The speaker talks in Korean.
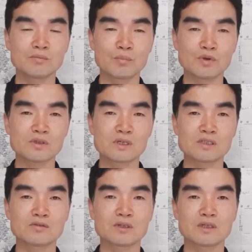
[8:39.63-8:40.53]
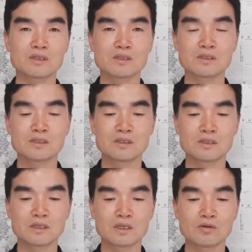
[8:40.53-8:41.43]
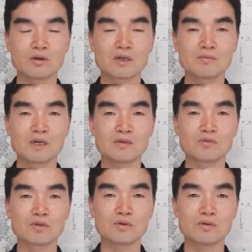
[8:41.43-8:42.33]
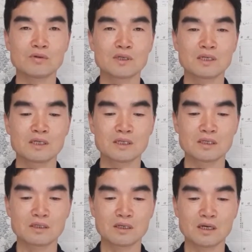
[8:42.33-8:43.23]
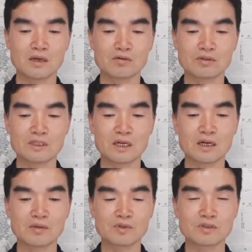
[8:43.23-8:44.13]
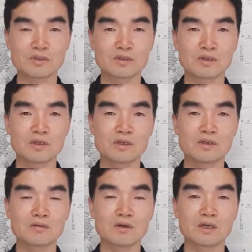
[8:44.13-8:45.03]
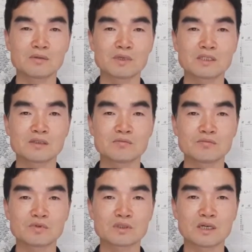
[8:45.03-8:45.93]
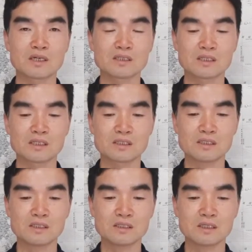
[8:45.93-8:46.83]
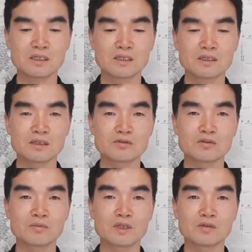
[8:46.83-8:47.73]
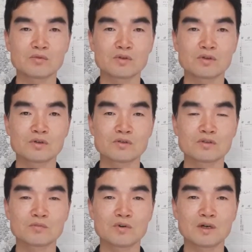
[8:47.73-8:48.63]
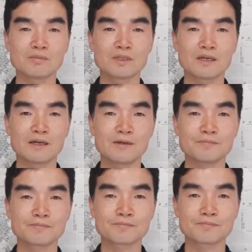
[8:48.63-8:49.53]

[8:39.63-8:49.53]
벗어날 수 있기를 기도하는 마음으로 이렇게 하루를 살아가면서 하나님의 말씀 묵상하시기를 예수님의 이름으로 축복합니다.